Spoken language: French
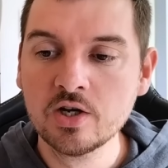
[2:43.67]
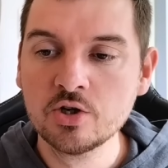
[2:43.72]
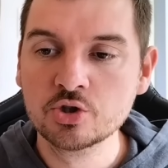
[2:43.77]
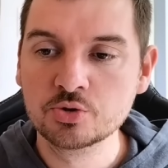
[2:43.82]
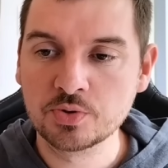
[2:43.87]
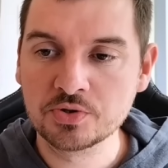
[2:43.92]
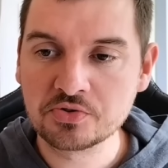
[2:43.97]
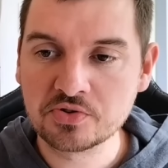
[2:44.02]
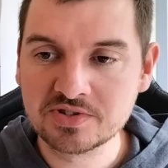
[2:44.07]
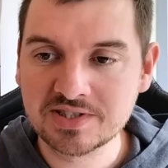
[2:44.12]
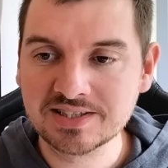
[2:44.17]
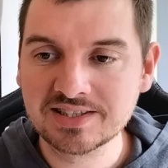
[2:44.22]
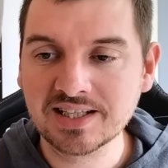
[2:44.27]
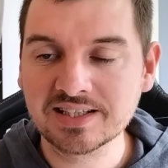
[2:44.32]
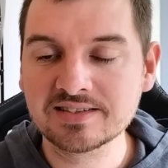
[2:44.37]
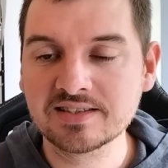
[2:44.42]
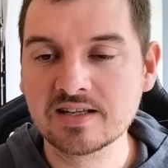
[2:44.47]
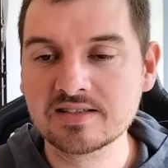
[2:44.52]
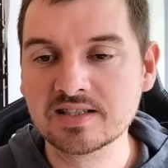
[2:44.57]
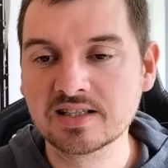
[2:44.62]
Je pense que cette carte
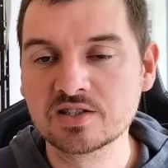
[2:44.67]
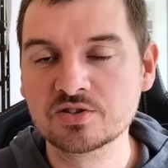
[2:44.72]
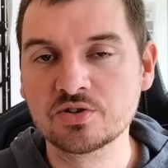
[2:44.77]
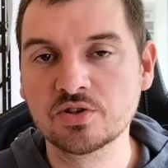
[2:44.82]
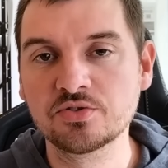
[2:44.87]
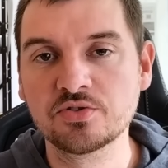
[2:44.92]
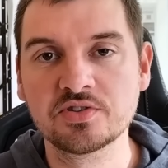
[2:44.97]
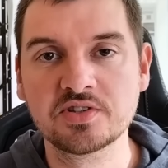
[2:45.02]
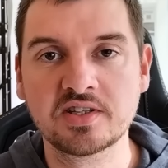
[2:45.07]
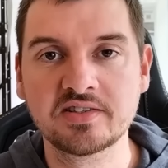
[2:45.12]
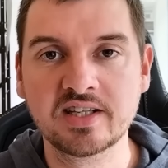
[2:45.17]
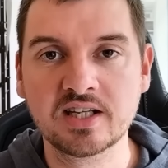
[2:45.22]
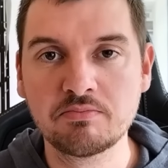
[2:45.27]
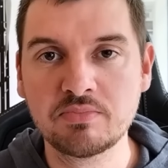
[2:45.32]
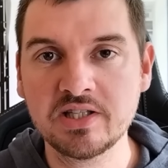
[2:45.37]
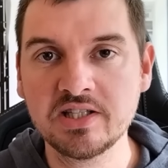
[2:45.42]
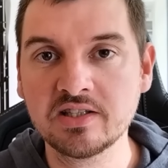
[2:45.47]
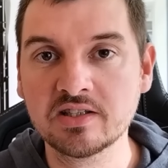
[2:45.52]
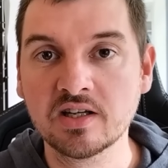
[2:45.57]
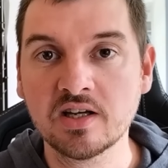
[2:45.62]
est intéressante dans un deck
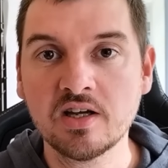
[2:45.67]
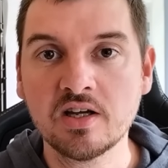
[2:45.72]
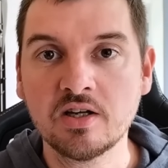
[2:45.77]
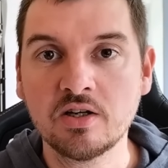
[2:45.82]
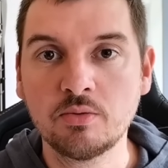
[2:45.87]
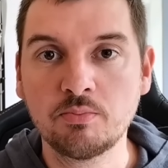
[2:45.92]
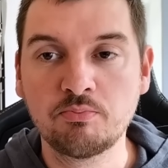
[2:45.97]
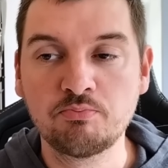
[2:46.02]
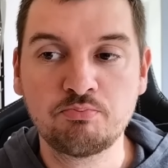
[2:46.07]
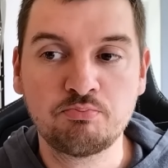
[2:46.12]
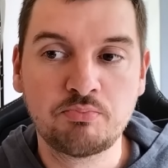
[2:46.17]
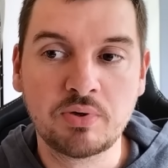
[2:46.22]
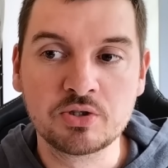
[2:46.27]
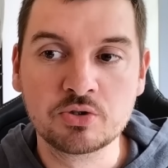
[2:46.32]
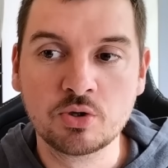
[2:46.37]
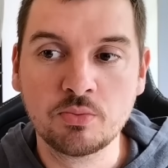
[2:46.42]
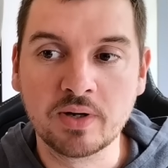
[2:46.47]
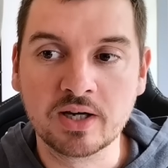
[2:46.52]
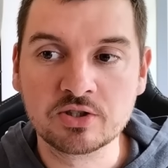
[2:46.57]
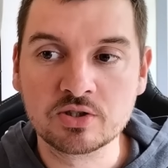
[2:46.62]
Blink, parce
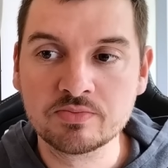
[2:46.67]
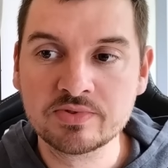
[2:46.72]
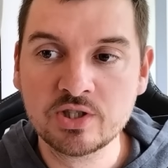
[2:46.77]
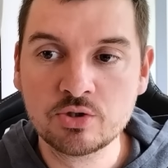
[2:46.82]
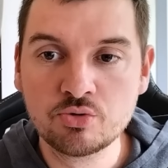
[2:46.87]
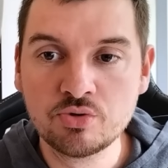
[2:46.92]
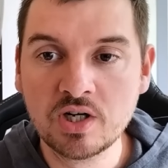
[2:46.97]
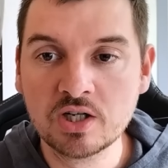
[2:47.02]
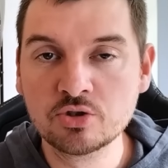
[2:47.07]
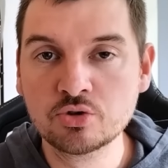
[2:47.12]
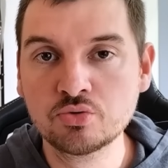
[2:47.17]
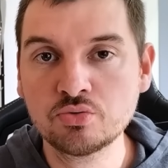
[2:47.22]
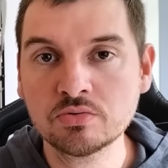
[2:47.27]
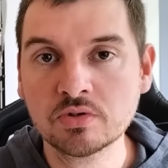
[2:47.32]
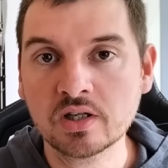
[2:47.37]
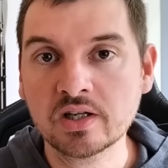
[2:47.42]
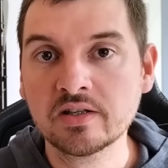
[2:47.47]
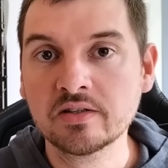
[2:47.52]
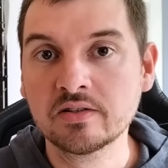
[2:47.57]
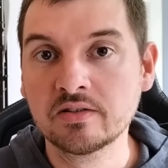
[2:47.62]
que par exemple, si tu la joues
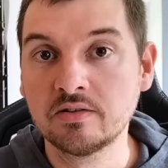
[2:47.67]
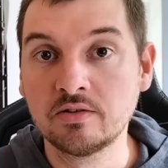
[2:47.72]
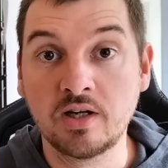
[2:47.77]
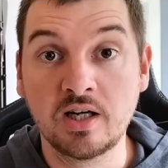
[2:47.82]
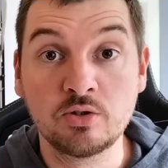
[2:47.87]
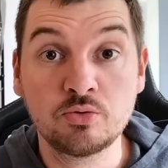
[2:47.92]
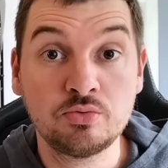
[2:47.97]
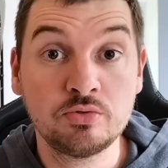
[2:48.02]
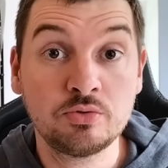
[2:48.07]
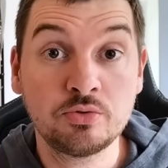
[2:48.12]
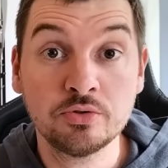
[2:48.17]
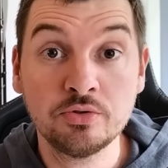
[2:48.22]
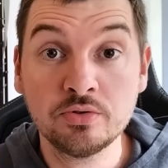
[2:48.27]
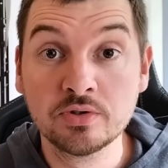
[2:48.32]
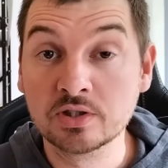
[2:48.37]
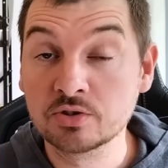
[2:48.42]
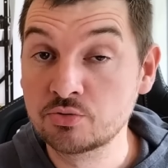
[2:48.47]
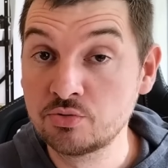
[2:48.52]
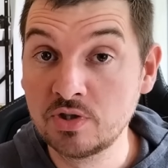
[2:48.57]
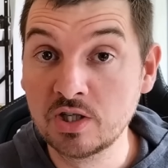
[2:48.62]
elle coûte que 2,
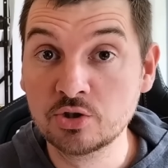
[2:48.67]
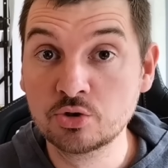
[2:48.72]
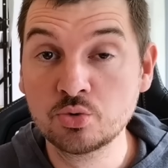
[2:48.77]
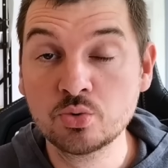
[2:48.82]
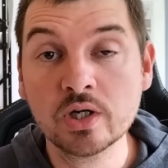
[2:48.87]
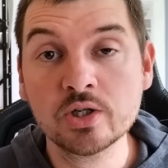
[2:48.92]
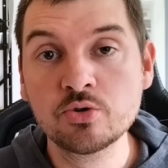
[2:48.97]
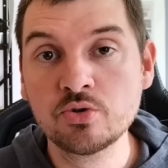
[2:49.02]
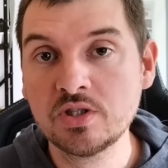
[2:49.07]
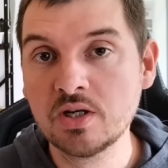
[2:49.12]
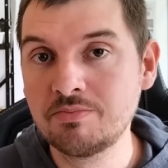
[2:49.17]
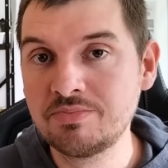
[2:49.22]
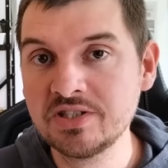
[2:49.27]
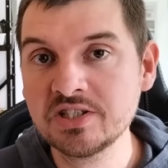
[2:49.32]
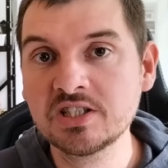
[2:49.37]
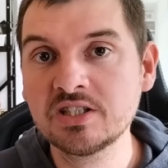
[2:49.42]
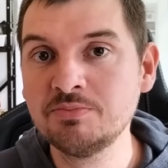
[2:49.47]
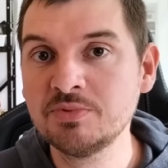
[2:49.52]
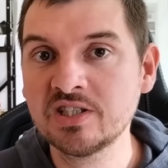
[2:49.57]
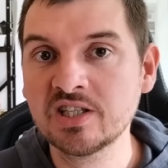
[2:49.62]
hein. tu la joues et tu la
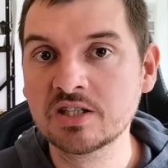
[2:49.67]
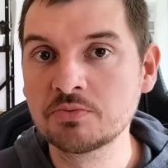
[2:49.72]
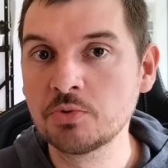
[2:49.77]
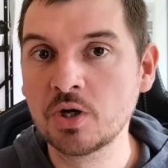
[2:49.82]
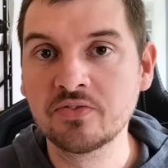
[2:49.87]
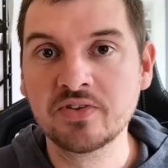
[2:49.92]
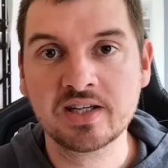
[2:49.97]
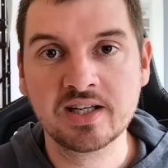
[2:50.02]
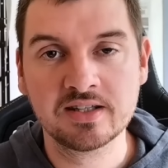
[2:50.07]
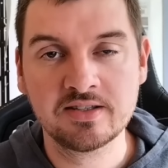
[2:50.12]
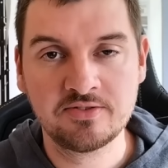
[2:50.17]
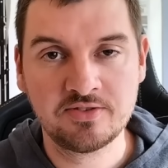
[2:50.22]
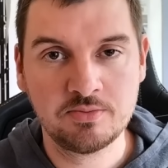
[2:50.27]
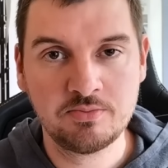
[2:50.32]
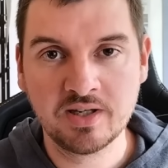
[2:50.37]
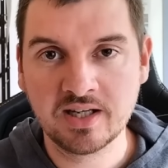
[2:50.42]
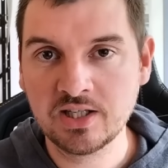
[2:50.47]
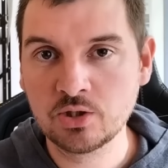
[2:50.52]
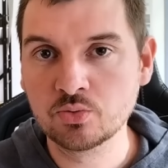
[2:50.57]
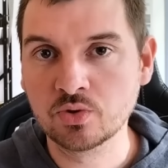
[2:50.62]
blink immédiatement avec un
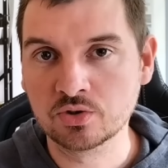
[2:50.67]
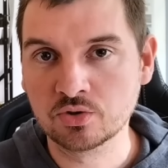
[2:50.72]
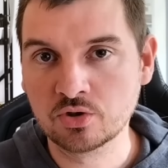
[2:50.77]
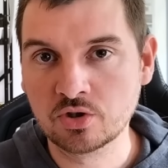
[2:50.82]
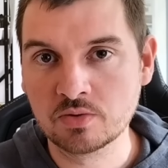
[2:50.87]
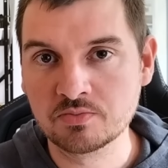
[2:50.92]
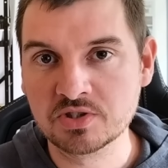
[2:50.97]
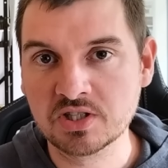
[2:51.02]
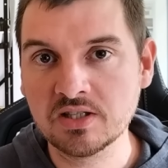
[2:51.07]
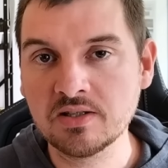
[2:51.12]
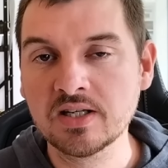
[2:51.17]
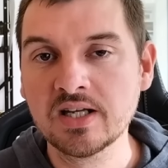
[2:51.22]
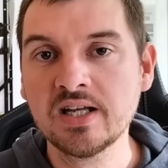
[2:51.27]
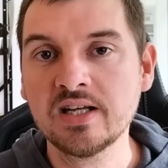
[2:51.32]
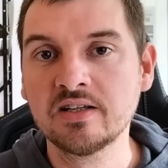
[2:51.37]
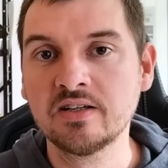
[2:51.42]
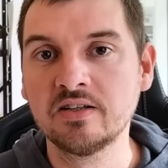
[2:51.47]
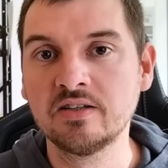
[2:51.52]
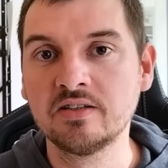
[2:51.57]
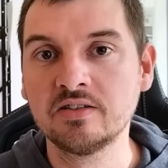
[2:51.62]
éphémérite ou un truc comme ça,
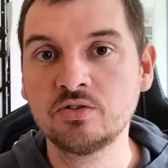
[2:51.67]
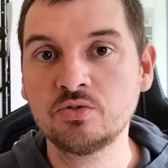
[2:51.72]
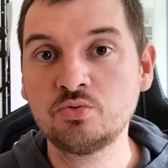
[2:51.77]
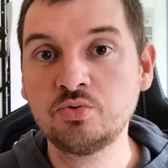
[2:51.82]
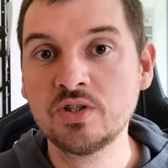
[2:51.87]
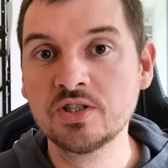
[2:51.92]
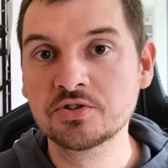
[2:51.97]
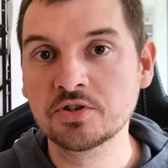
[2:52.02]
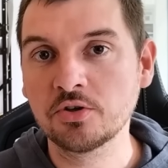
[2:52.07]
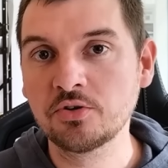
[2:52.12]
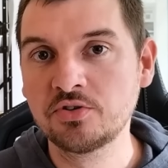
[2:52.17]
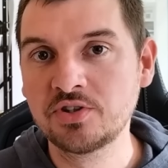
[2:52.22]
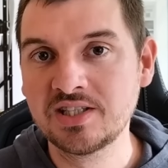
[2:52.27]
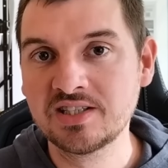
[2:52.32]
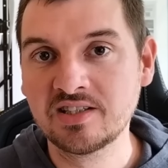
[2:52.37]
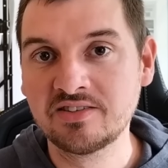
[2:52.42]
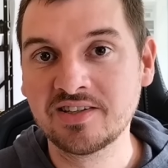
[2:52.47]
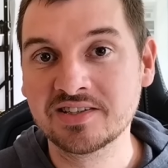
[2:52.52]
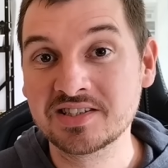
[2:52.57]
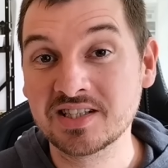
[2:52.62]
euh, tous les sorts de tes
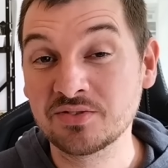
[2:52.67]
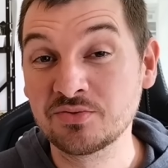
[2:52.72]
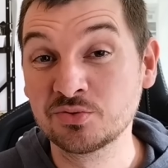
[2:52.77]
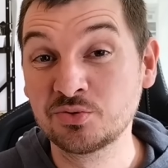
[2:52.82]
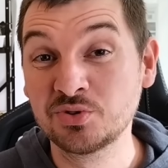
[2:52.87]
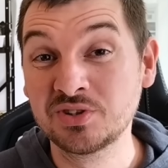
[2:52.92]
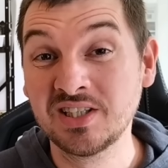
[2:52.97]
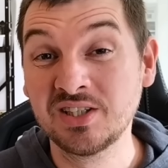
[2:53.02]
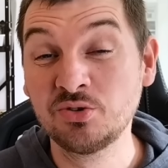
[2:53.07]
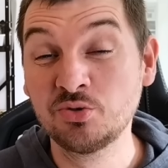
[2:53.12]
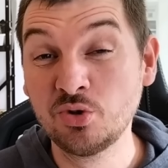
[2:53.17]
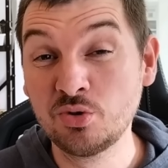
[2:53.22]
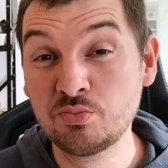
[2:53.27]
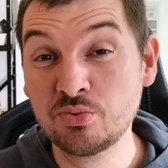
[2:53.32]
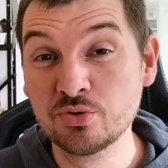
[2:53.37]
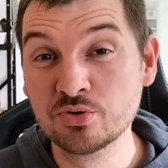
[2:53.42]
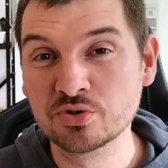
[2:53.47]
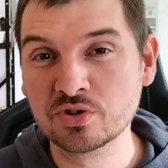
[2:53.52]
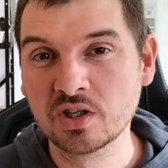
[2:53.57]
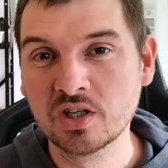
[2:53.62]
adversaires vont coûter 2 de
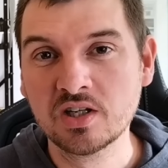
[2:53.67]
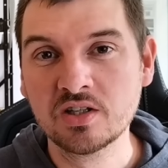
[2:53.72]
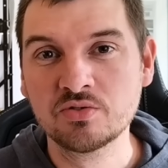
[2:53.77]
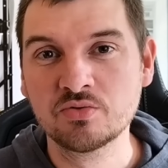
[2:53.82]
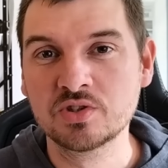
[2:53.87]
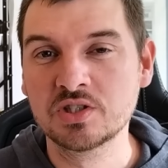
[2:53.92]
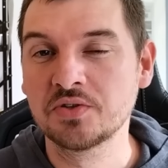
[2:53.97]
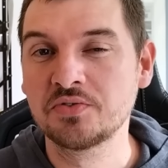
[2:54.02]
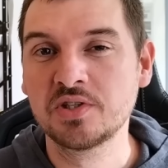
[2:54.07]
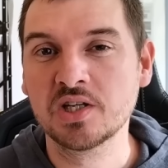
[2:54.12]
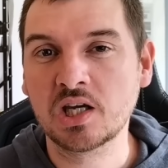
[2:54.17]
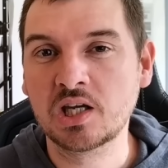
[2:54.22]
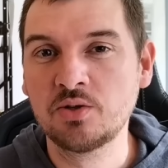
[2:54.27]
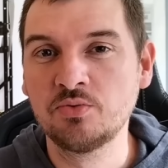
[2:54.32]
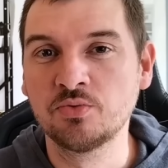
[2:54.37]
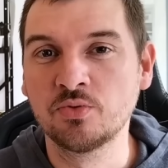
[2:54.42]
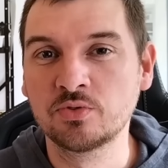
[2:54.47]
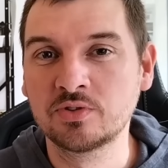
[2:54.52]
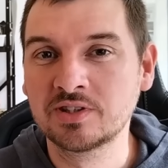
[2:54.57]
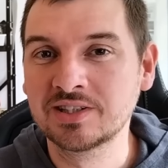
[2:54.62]
plus, donc ça veut dire qu'ils
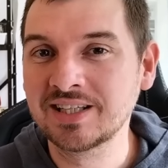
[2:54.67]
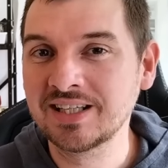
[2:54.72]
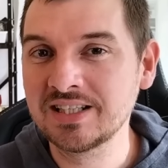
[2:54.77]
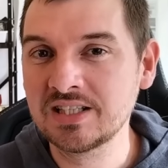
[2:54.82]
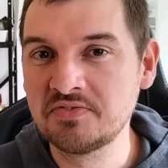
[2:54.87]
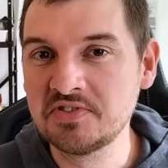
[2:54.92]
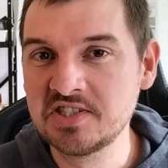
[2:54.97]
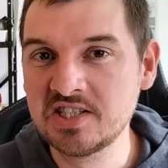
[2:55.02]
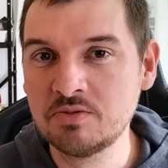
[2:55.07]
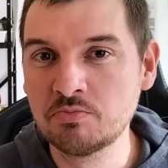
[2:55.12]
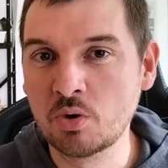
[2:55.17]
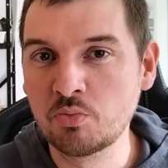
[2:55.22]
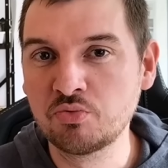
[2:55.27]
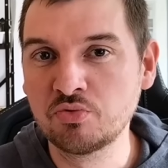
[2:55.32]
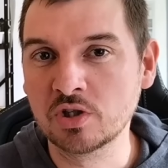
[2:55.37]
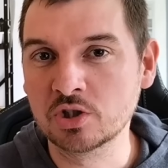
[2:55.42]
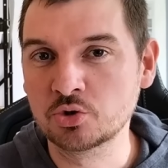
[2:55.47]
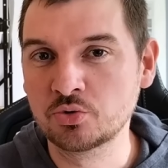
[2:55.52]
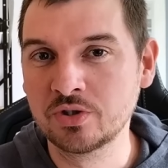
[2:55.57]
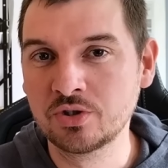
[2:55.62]
vont très difficilement
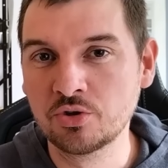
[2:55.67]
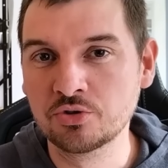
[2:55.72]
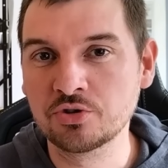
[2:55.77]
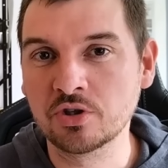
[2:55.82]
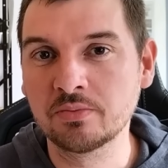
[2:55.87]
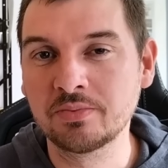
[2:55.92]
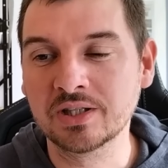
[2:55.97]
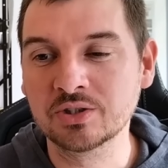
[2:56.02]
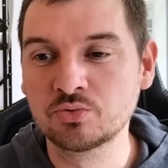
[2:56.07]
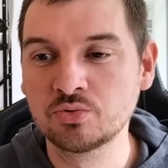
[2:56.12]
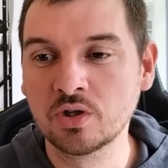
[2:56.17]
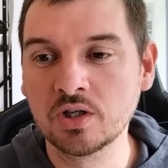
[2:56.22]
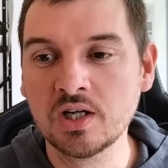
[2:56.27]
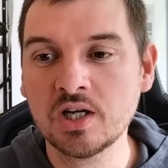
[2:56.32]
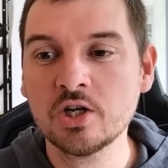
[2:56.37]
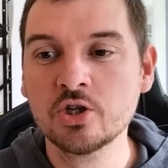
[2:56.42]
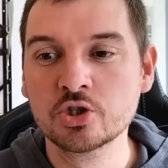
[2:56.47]
pouvoir jouer deux sorts par tour.